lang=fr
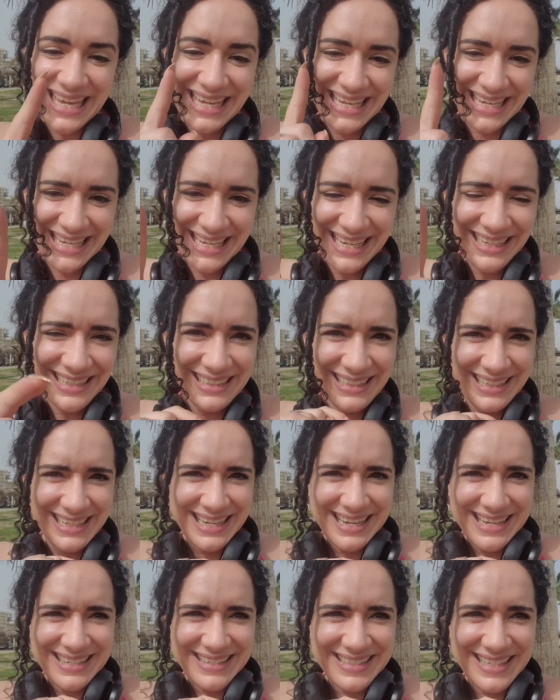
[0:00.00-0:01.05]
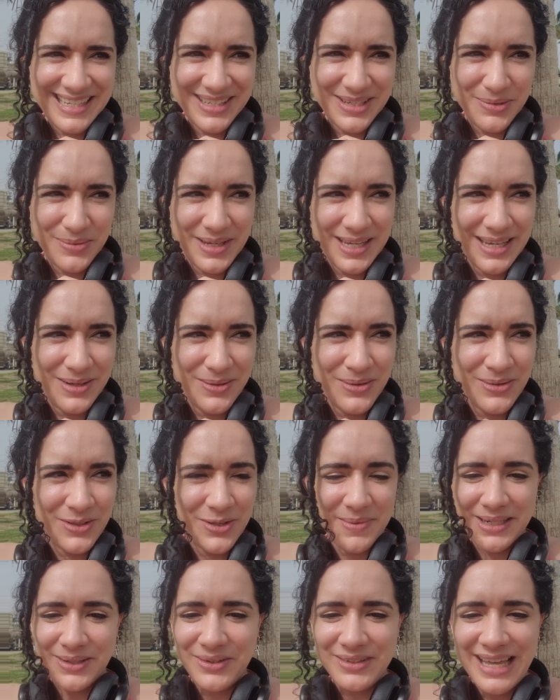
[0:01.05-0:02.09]
Et si tu es une
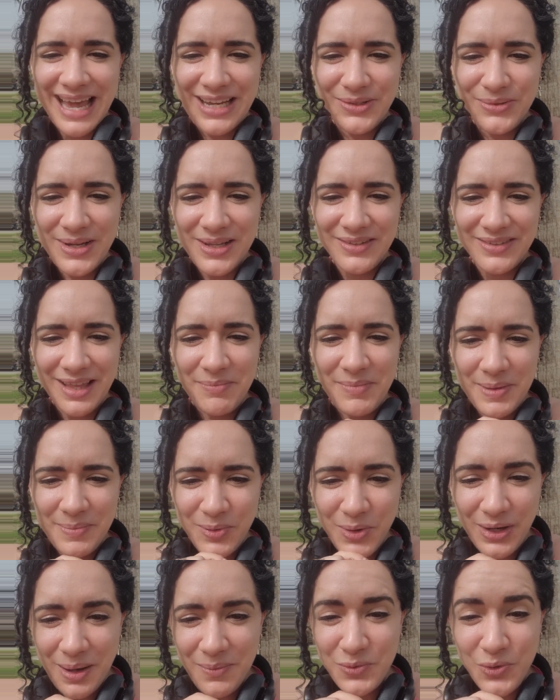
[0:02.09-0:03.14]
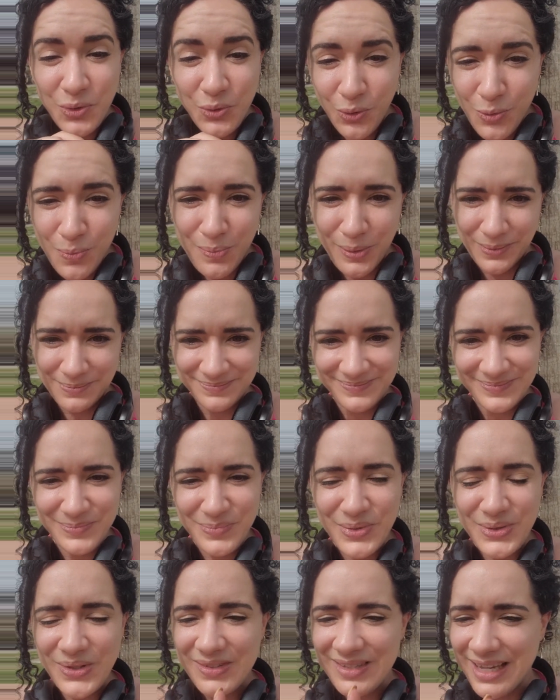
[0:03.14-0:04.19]
de mes clientes actuelles dans un de mes programmes de groupe
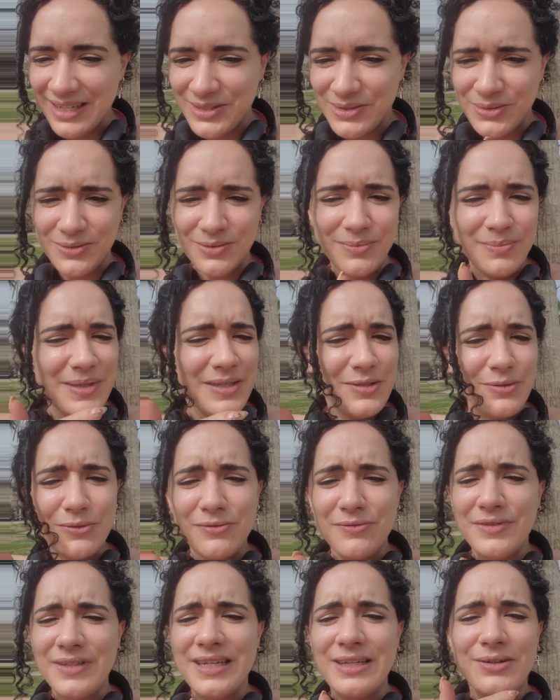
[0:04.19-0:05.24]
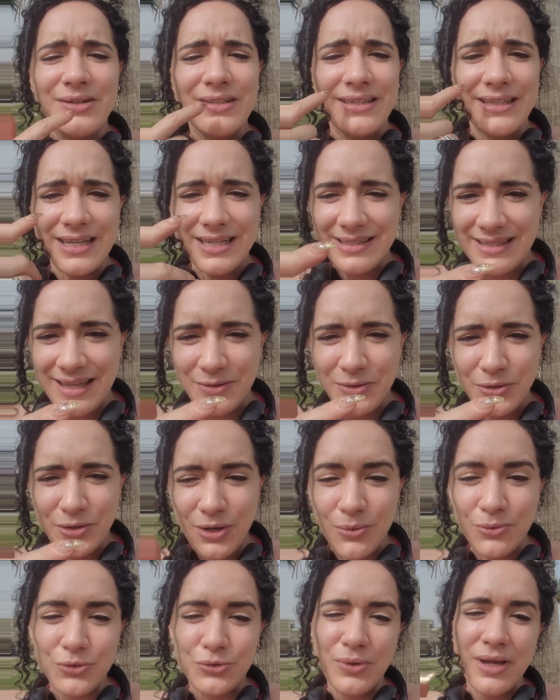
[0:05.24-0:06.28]
puissance action, mission de vie, école d'énergie, de
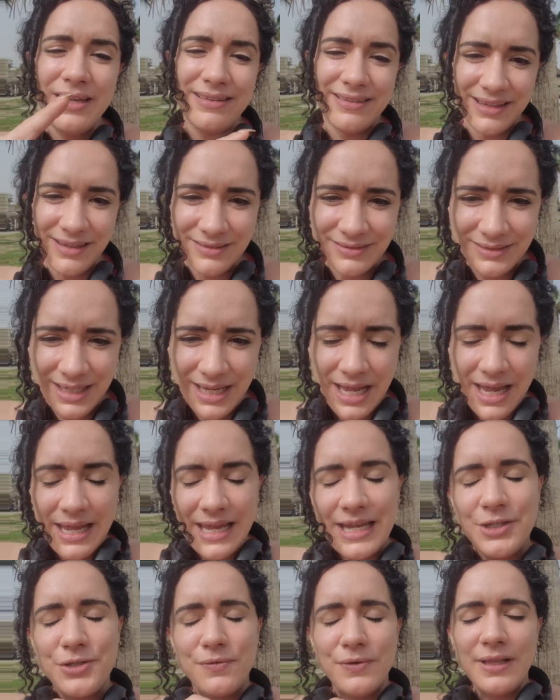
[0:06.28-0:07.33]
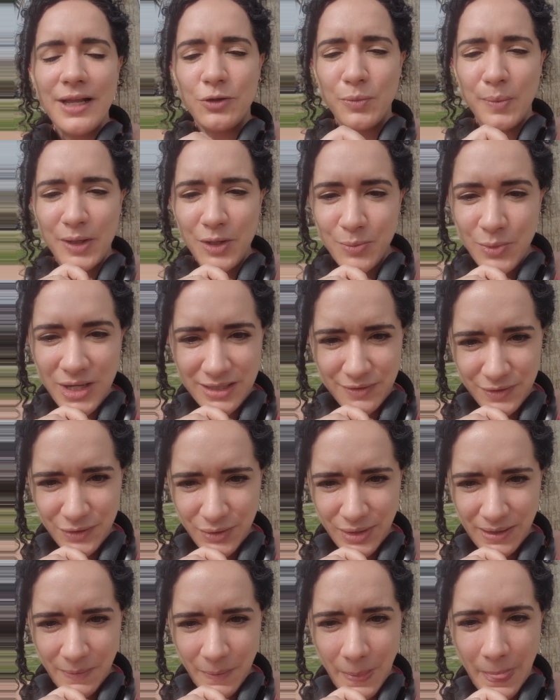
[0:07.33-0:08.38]
cœur où tu as été et tu veux de l'accompagnement
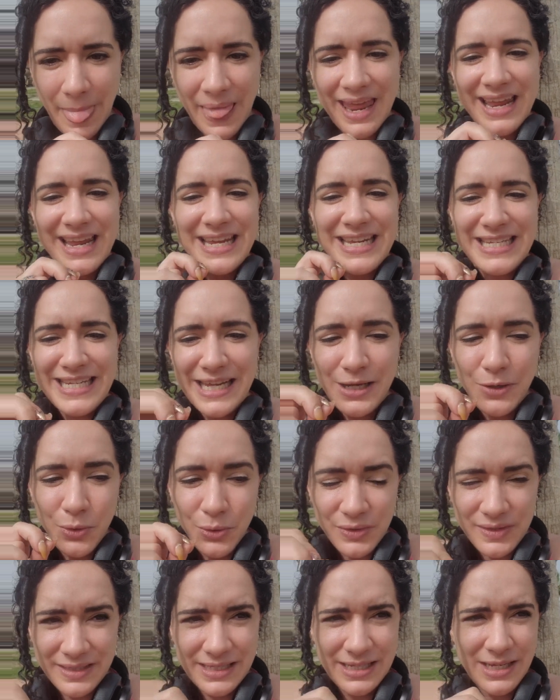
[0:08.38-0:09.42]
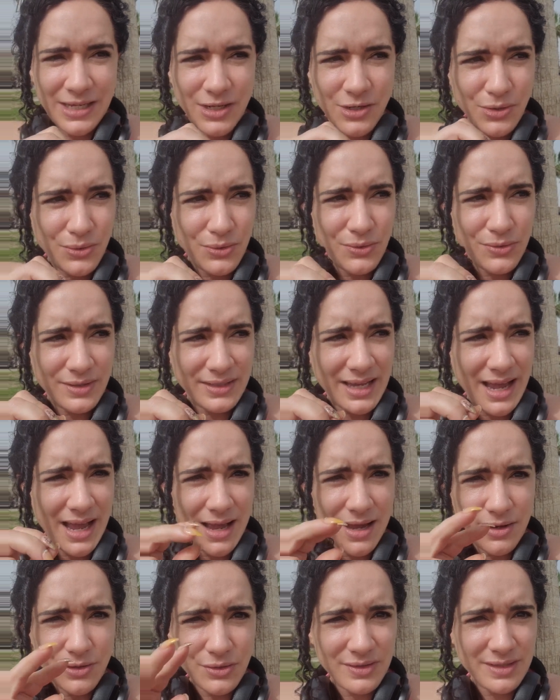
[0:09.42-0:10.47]
individuel, j'ai aussi
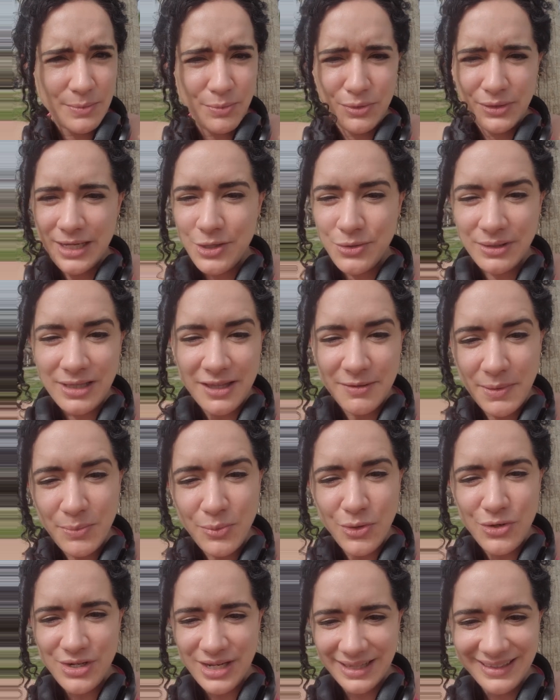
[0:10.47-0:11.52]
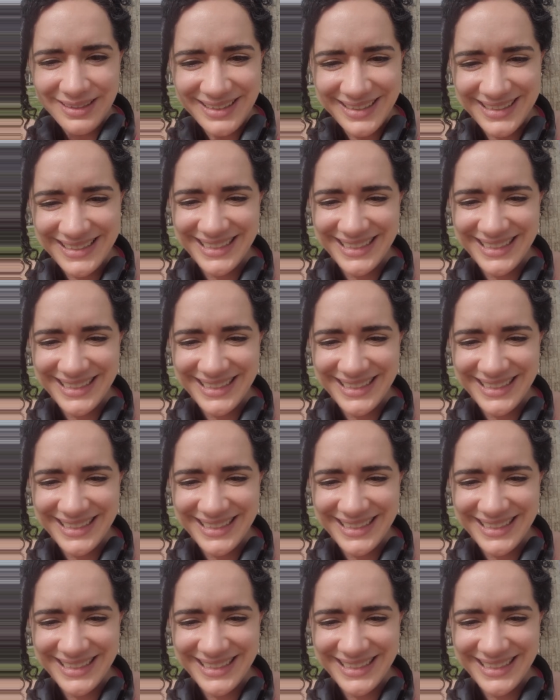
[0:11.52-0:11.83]
jusqu'à je sais plus quel jour de la semaine prochaine,